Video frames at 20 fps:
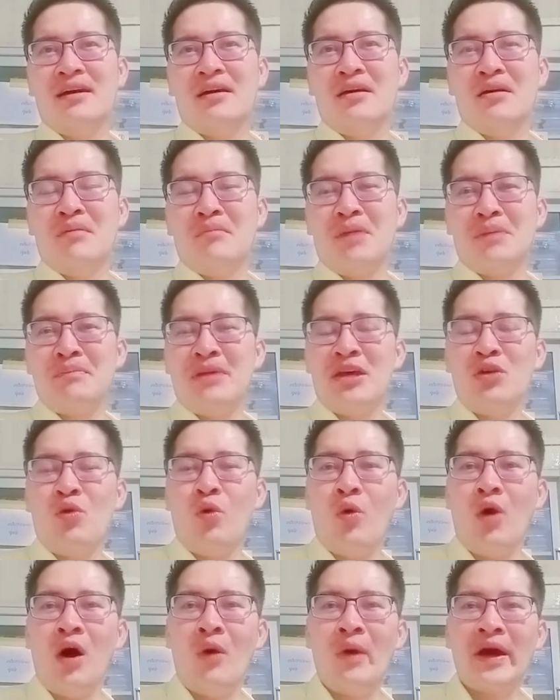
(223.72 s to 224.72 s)
มันมี
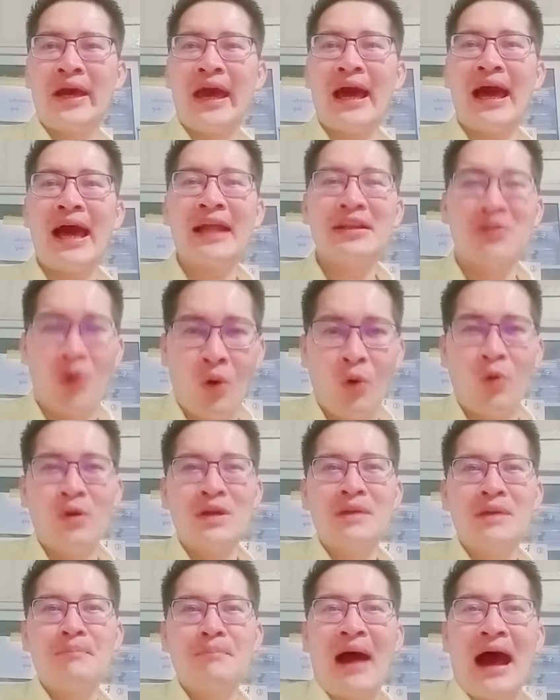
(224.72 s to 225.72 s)
หัวว่าแค่ขั้นหู
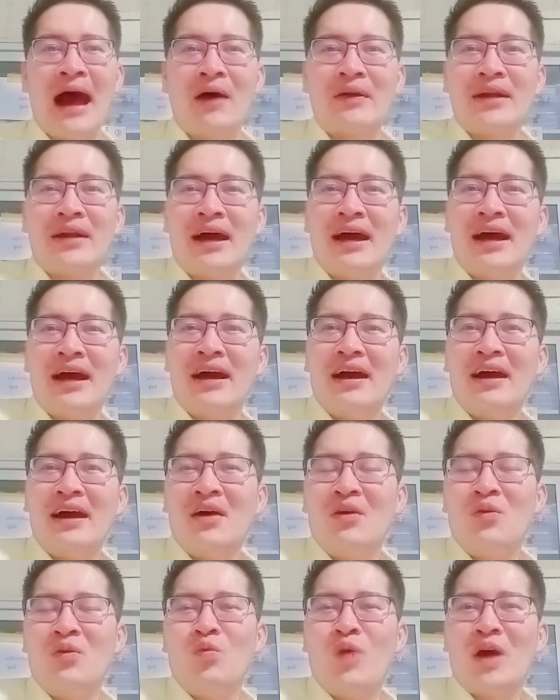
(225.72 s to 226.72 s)
หรือเปล่านะฮะ
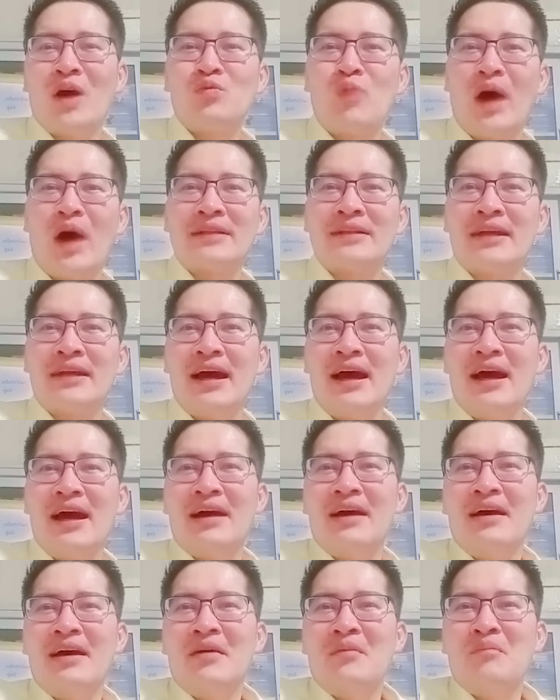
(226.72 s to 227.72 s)
วันๆนะฮะ
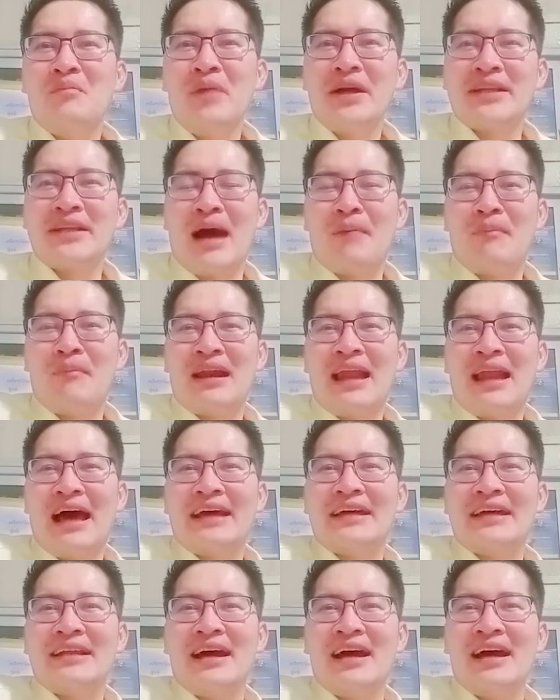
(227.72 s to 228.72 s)
ไม่ทำอะไร
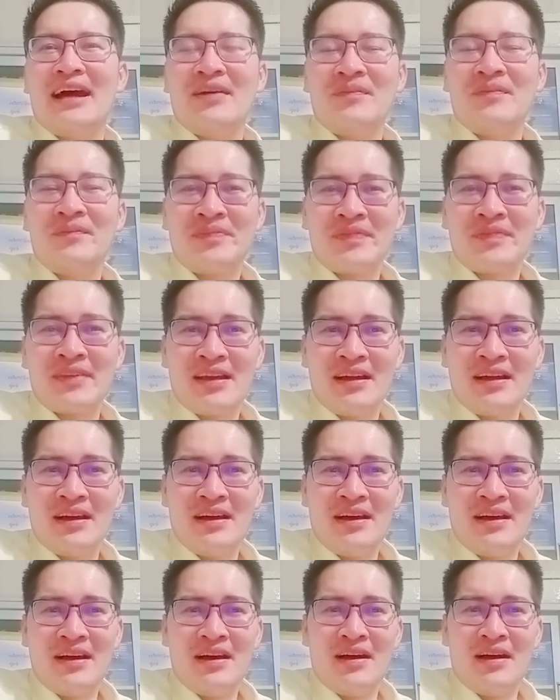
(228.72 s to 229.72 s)
นะฮะ
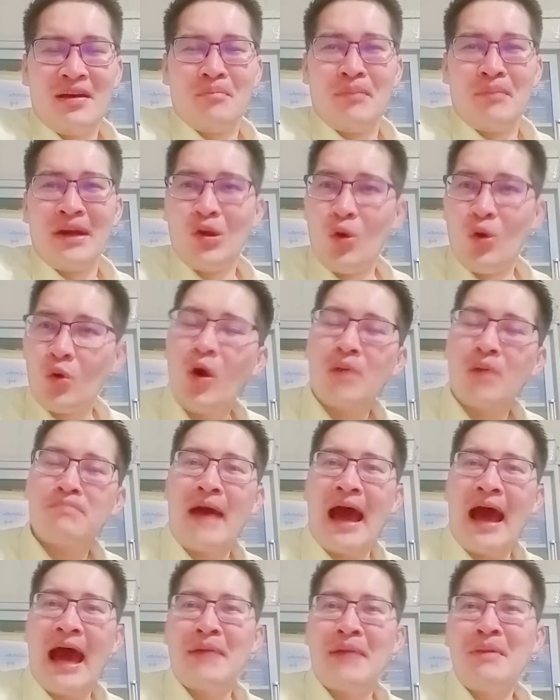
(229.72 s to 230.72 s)
ไม่รู้กฎห
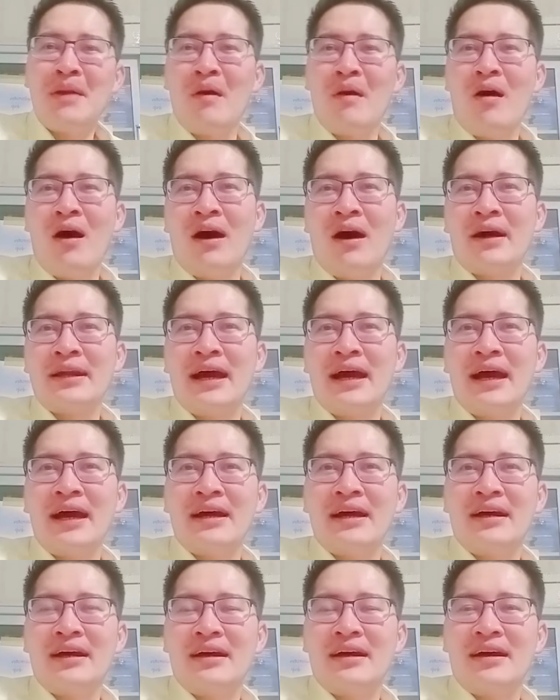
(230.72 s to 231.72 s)
มายไม่พอนะฮะ
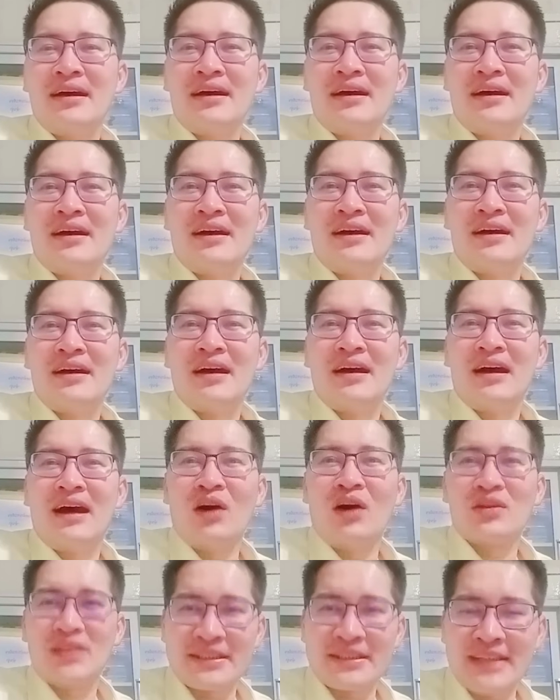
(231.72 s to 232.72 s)

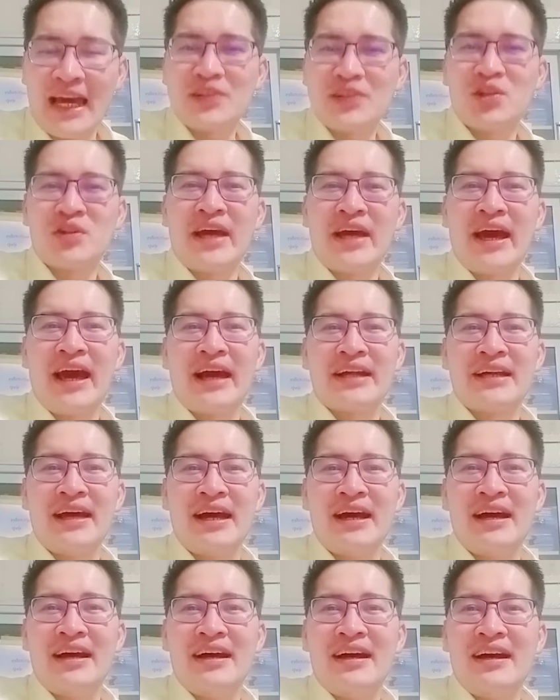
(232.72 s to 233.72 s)
เอาแต่ใจตนเองนะ
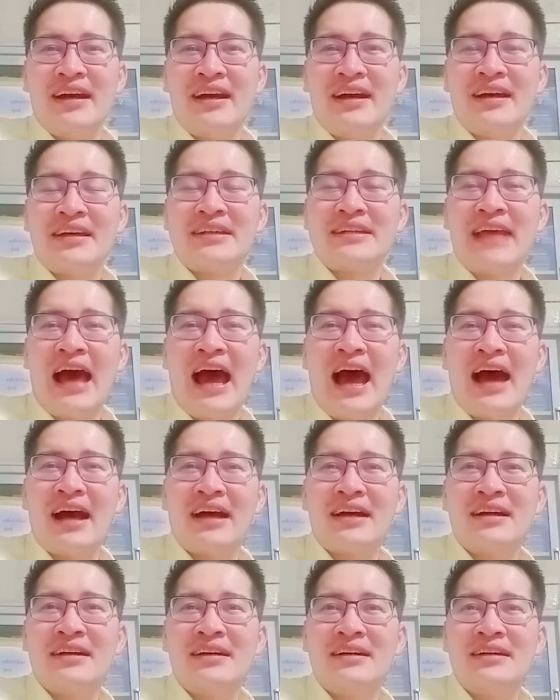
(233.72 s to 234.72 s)
ฮะ อยาก
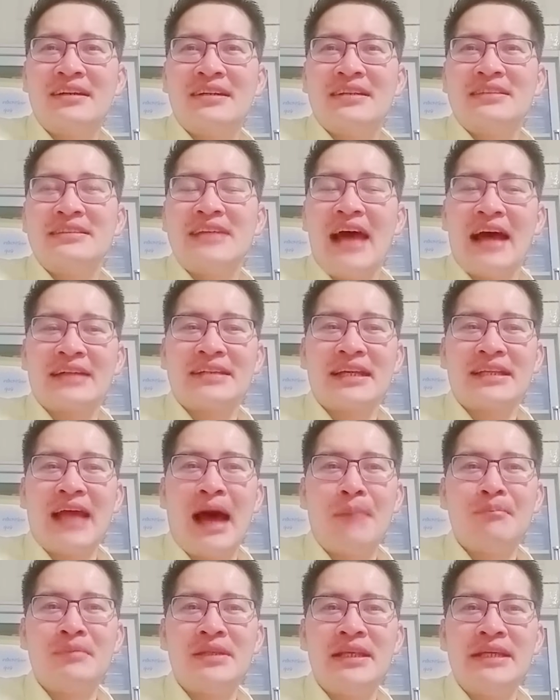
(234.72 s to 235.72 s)
อยากจะ
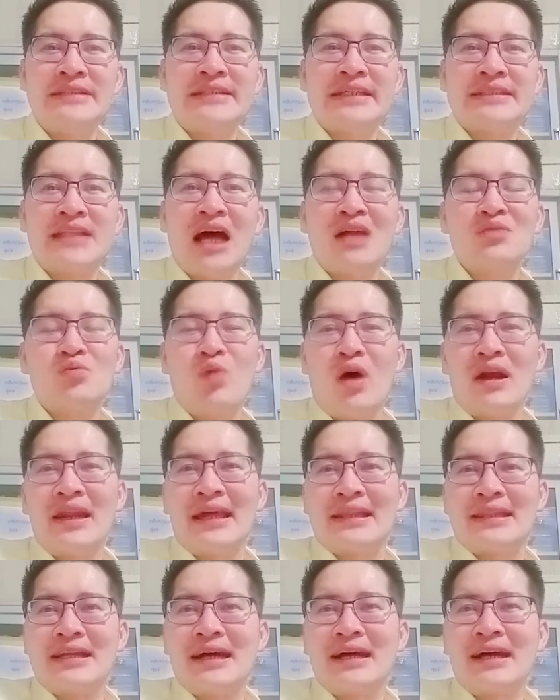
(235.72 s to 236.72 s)
ทำดิจิตอลวอล
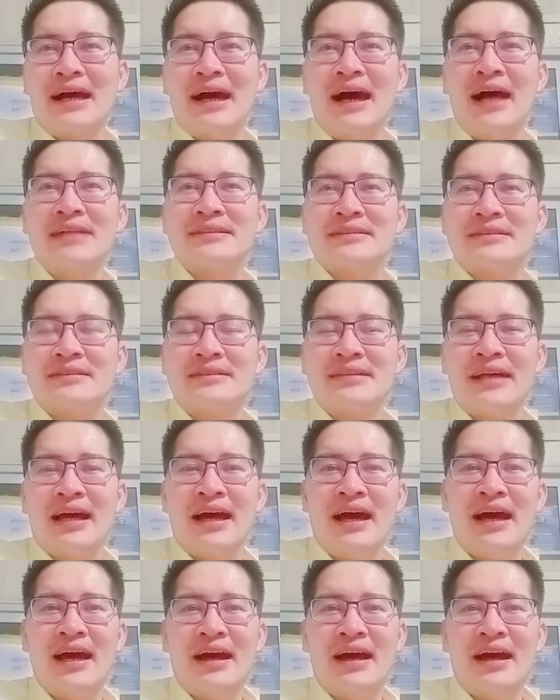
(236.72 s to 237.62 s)
เล็ตเหลือเกินนะฮะ